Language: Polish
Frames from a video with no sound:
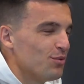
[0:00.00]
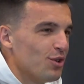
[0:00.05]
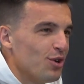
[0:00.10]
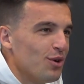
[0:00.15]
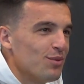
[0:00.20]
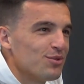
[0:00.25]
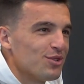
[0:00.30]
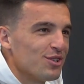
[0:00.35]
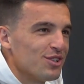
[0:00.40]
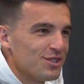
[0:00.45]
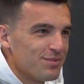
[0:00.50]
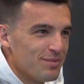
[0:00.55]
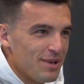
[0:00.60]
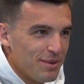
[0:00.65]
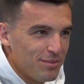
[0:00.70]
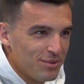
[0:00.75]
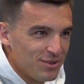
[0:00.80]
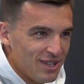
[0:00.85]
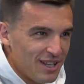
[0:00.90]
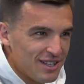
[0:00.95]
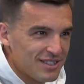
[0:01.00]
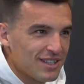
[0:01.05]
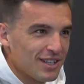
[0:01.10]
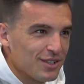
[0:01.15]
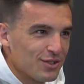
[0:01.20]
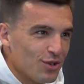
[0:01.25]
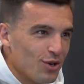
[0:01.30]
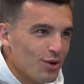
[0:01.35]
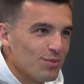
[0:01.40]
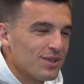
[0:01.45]
dom, to jest Biała Podlaska,
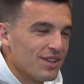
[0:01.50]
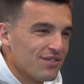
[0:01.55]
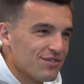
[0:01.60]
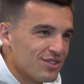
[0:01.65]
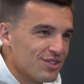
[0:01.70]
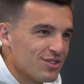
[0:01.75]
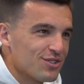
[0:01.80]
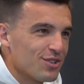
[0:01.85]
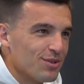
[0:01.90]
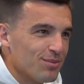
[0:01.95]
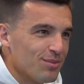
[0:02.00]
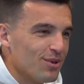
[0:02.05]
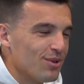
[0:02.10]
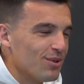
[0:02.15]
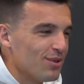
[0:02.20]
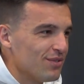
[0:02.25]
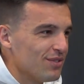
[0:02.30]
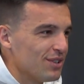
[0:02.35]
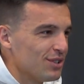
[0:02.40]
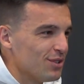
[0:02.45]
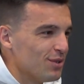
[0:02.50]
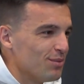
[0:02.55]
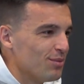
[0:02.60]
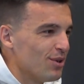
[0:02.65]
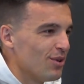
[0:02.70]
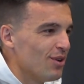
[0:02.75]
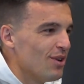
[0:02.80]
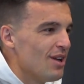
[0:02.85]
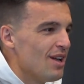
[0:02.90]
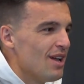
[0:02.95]
top, tam wszystko, bo
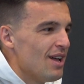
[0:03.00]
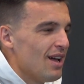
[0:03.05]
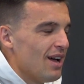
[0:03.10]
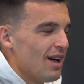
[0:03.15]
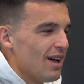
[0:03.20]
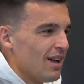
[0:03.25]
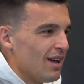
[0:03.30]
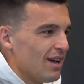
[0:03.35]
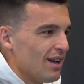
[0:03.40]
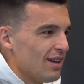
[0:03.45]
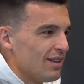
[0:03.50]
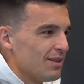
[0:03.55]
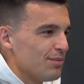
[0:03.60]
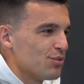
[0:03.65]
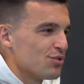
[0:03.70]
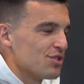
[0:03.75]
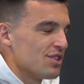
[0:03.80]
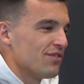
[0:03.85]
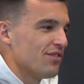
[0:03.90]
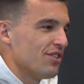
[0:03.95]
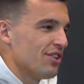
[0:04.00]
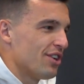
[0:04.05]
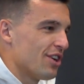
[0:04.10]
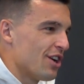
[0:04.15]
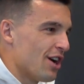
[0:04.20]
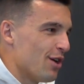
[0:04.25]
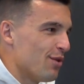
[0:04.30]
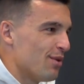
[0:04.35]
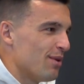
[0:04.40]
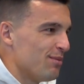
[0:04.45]
wiadomo, i później
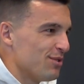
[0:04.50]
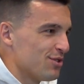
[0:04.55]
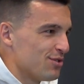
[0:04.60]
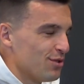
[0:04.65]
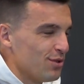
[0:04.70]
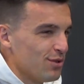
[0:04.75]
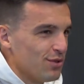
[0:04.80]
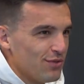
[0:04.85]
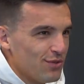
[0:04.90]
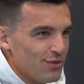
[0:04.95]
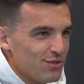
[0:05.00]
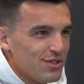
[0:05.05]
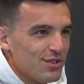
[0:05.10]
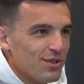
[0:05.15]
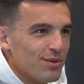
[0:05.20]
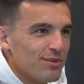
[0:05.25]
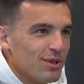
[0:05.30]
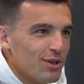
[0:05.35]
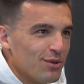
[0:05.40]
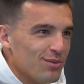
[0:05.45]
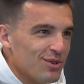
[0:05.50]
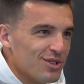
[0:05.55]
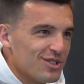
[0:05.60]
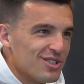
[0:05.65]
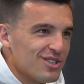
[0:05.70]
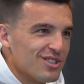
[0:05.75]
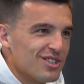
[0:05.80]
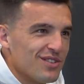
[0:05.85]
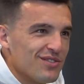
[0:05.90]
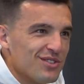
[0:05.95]
wyjechałem i znowu wróciłem na
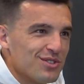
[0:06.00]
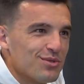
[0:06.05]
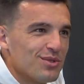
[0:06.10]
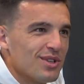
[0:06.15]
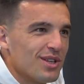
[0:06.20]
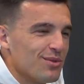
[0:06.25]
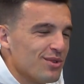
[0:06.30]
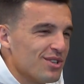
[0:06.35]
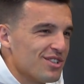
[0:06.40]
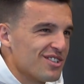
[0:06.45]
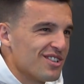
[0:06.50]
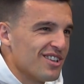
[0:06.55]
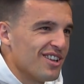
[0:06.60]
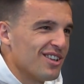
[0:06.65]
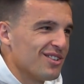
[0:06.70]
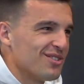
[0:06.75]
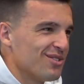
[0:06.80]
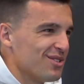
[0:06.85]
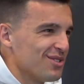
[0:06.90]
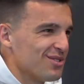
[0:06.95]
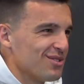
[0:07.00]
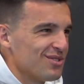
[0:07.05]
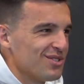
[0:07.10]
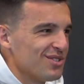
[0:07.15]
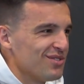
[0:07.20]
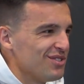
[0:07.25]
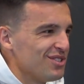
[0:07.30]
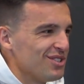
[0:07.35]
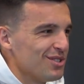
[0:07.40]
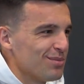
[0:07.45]
Lubelszczyznę, więc tutaj Łęczna to jest
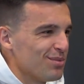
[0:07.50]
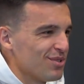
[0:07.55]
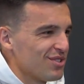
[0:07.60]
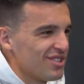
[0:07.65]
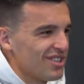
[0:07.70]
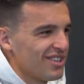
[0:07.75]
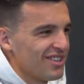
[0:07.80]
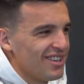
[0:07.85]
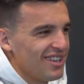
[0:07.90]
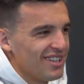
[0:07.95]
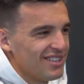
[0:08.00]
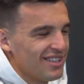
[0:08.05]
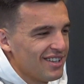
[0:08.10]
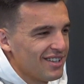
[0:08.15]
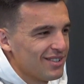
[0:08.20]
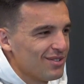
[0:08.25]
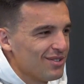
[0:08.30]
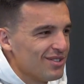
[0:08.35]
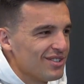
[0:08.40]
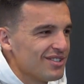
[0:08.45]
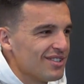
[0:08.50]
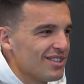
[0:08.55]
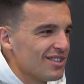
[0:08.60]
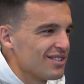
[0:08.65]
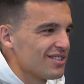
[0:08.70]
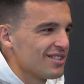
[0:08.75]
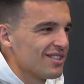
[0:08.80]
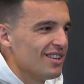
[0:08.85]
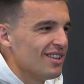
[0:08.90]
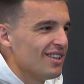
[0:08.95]
oczywiście po trzech latach, to jest
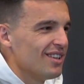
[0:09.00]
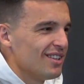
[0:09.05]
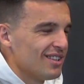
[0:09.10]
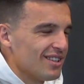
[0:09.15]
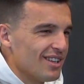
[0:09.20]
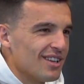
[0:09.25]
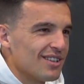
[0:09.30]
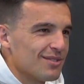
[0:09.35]
też, tak